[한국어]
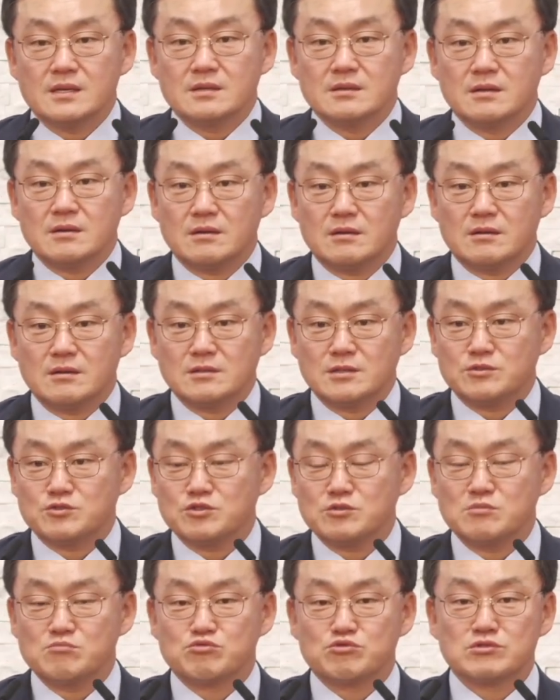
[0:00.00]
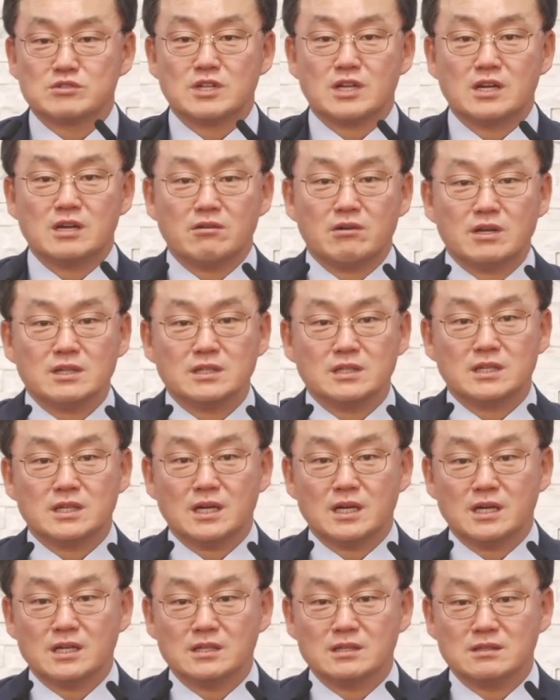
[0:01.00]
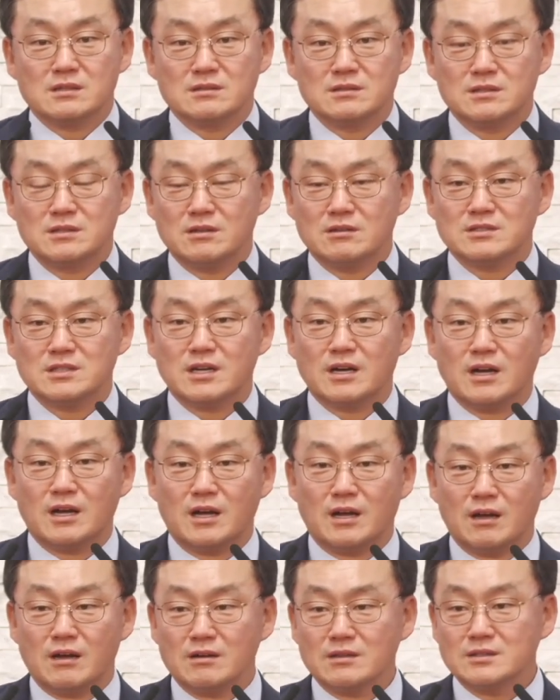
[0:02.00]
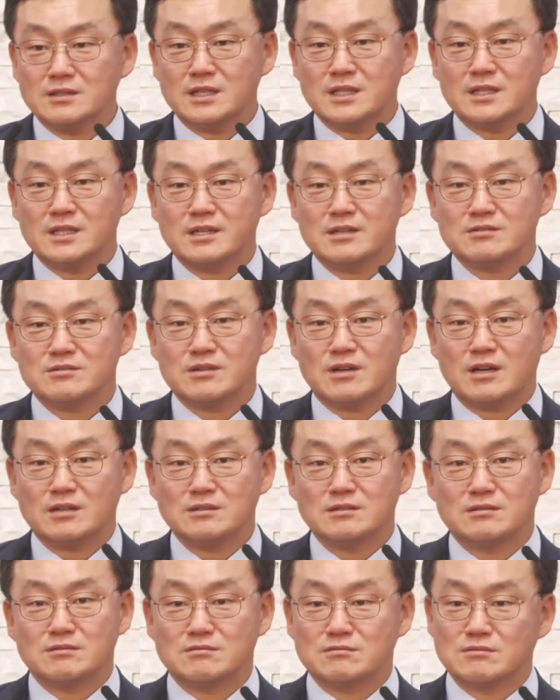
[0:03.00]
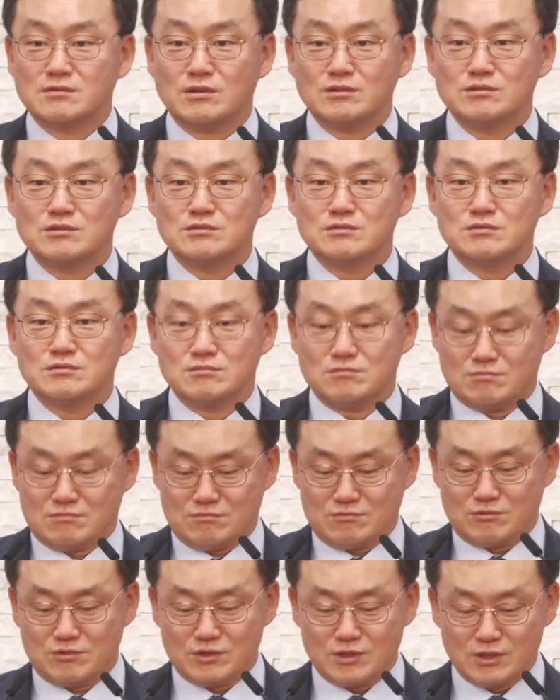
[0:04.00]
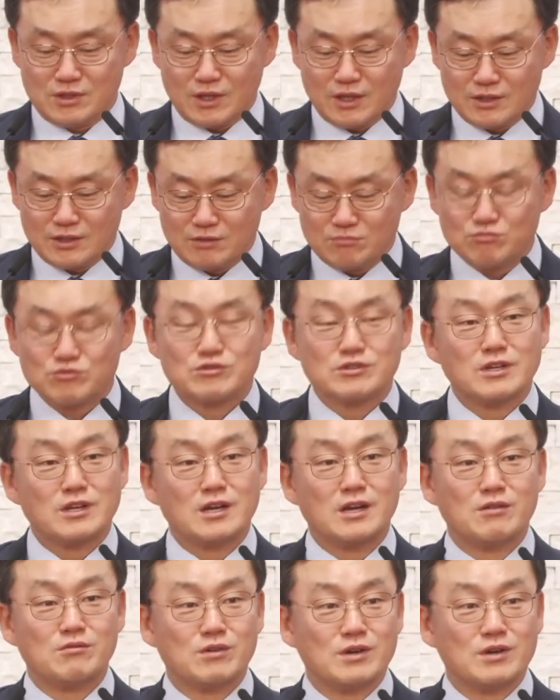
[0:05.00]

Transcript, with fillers: 어, 예수님 물 달라고 하니까 이 여자가 얘기를 하죠. 아니, 당신은 어떻게 나한테 물 달라고